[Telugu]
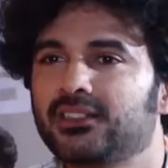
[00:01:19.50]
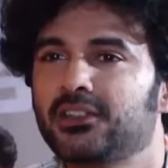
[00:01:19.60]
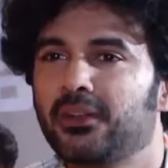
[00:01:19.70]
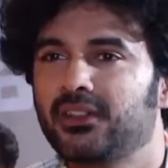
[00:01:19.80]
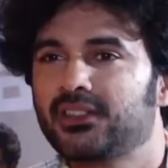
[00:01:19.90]

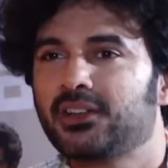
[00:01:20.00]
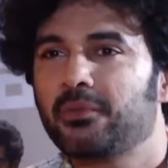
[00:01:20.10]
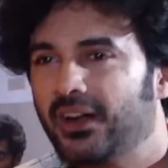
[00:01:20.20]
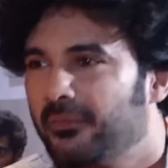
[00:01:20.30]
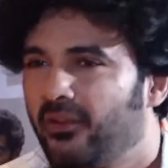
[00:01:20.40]
సినిమా తీసేటప్పుడు
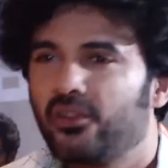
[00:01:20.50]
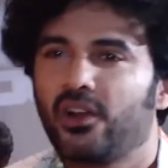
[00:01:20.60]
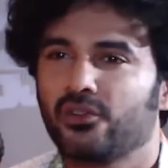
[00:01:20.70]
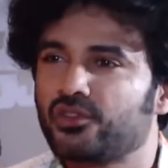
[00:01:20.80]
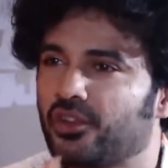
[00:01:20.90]
అంటే మేము ఏదో
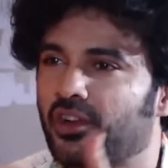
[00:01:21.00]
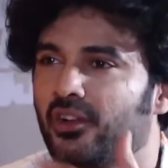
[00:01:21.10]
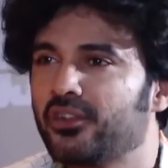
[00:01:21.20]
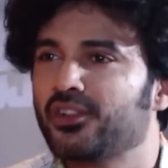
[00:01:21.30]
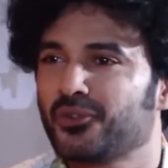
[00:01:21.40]
లవ్ స్టోరీలు
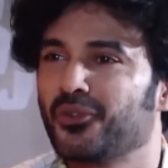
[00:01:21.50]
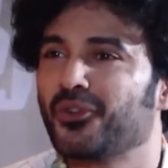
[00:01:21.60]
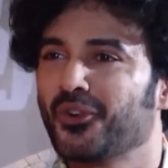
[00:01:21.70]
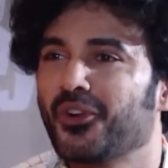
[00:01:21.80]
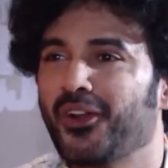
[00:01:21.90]
అవి తీసుకుంటూ
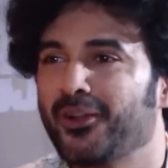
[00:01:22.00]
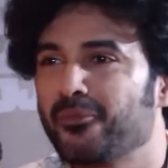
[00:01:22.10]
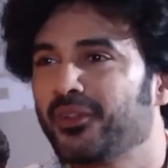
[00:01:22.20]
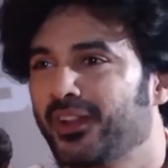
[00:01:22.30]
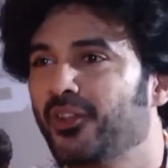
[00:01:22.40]
ఉంటాం
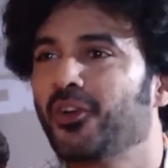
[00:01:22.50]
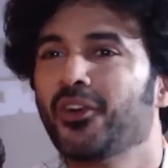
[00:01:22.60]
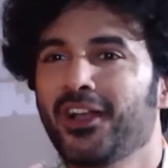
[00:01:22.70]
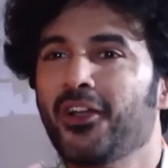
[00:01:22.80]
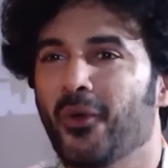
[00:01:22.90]
లేకపోతే ఏదో
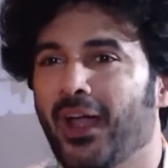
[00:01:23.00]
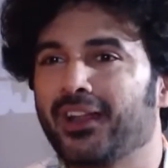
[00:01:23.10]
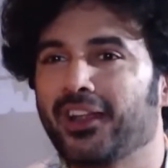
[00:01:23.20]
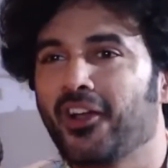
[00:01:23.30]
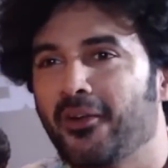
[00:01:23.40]

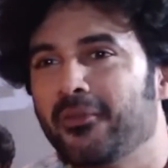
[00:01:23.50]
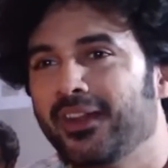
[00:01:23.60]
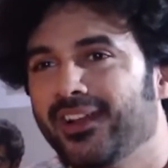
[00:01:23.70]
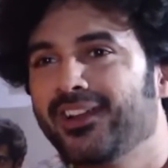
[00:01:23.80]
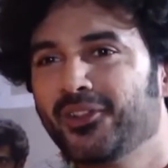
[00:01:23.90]
వ్యాకీ కామెడీ
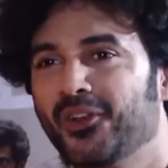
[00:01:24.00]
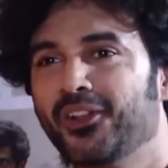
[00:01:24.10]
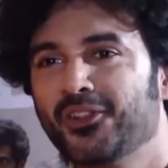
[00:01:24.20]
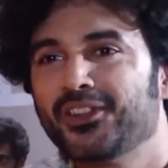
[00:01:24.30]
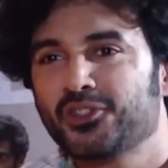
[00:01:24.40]
అని ఏదో ఏదో
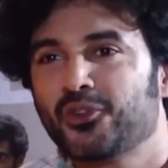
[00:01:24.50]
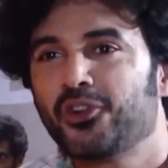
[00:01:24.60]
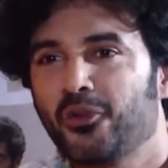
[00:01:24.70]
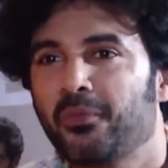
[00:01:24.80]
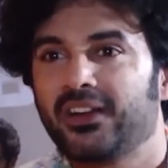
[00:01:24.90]
తీస్తూ
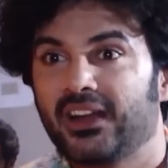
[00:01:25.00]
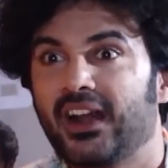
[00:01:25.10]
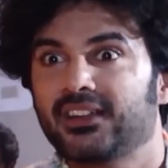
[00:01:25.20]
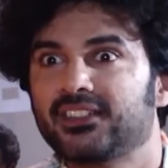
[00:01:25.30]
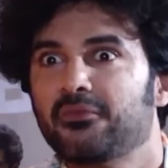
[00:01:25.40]
ఉంటాం బట్
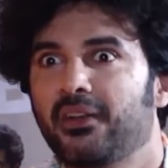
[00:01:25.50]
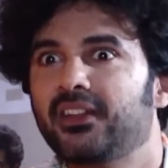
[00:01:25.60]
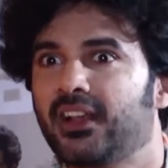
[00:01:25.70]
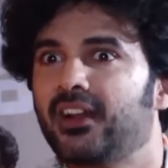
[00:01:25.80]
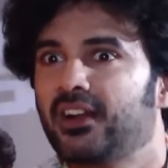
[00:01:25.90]
ఇలాంటి సినిమా
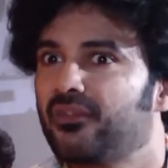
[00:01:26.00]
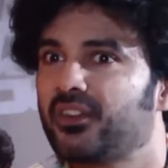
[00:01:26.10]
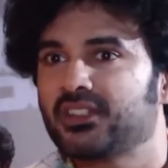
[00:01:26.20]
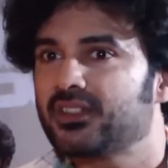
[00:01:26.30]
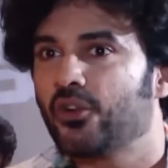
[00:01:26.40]
తీయాలంటే
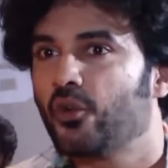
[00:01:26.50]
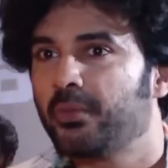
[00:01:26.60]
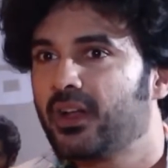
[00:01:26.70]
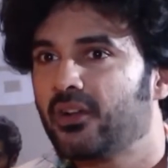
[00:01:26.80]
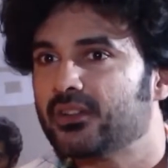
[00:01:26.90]
ఫస్ట్ చాలా ఓపిక
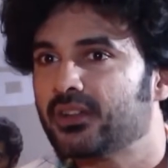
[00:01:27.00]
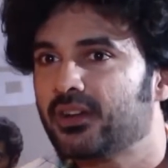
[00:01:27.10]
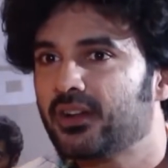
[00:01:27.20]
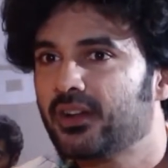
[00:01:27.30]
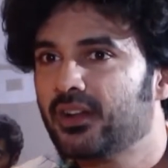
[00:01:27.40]
కావాలి సార్
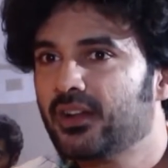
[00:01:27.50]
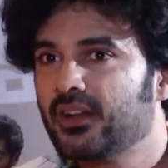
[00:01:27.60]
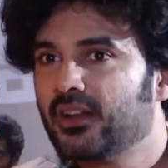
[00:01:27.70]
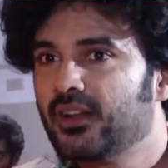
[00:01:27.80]
అవును